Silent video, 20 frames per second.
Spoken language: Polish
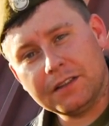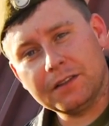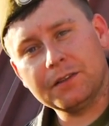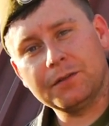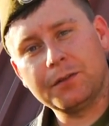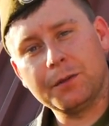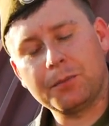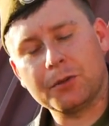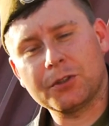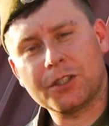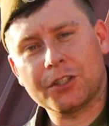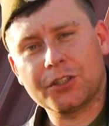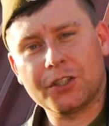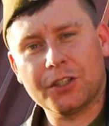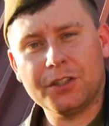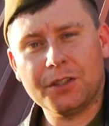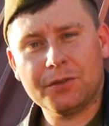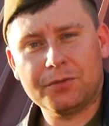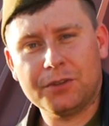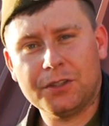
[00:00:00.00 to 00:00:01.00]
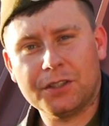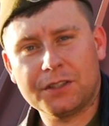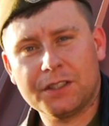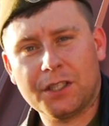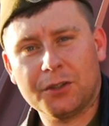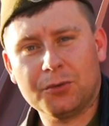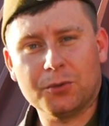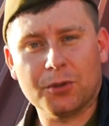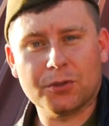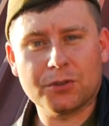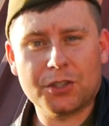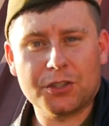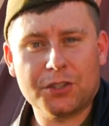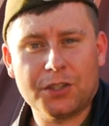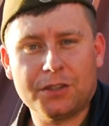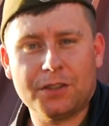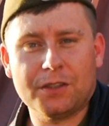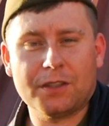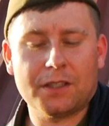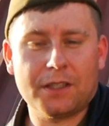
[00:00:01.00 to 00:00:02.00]
wyposażenie w nich znajdujące
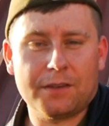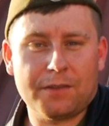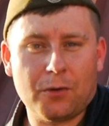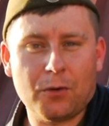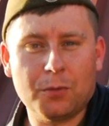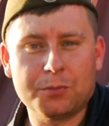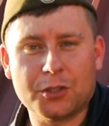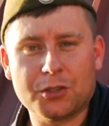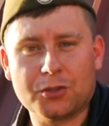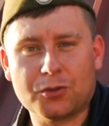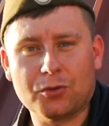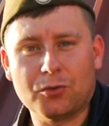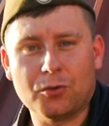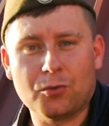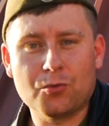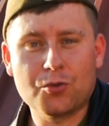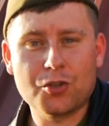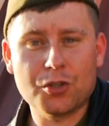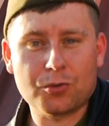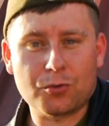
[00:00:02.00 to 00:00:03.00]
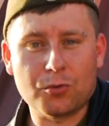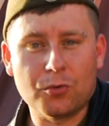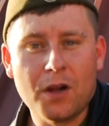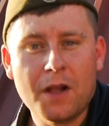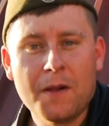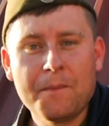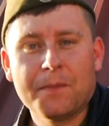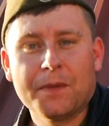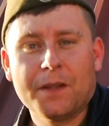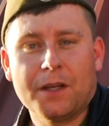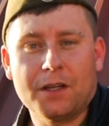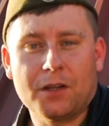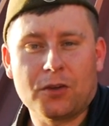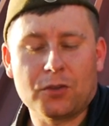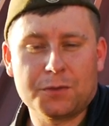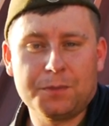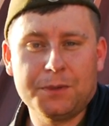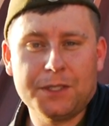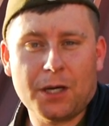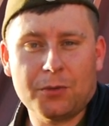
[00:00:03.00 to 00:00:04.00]
się nie nadawało przez to do użytku.
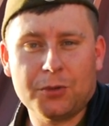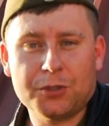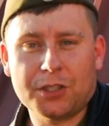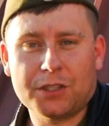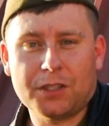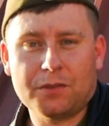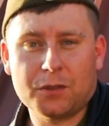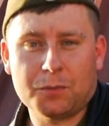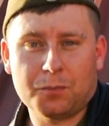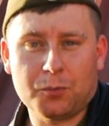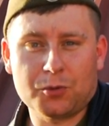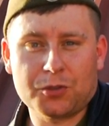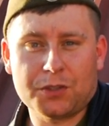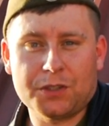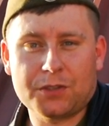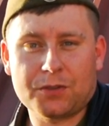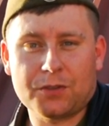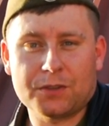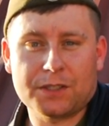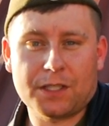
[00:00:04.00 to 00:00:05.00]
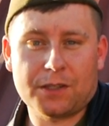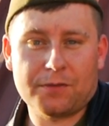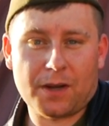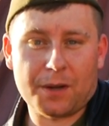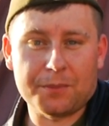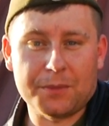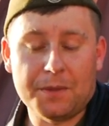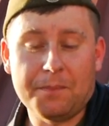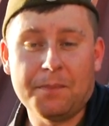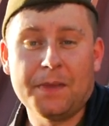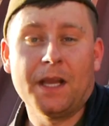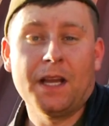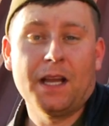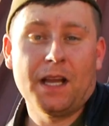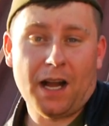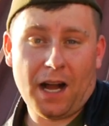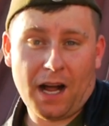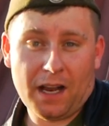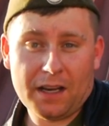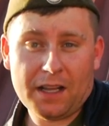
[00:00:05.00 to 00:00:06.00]
Rozbijały się nawet puszki z konserwami.
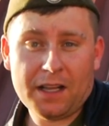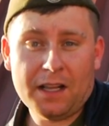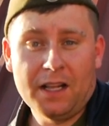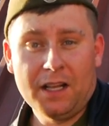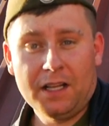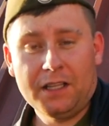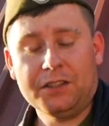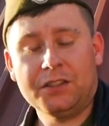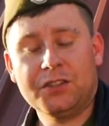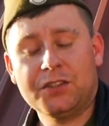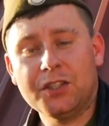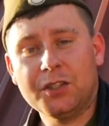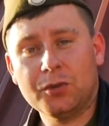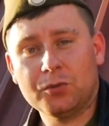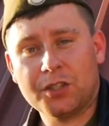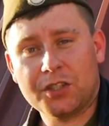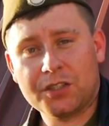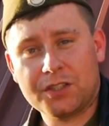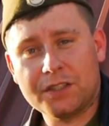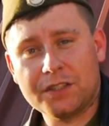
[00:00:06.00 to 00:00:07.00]
Ale istnieją też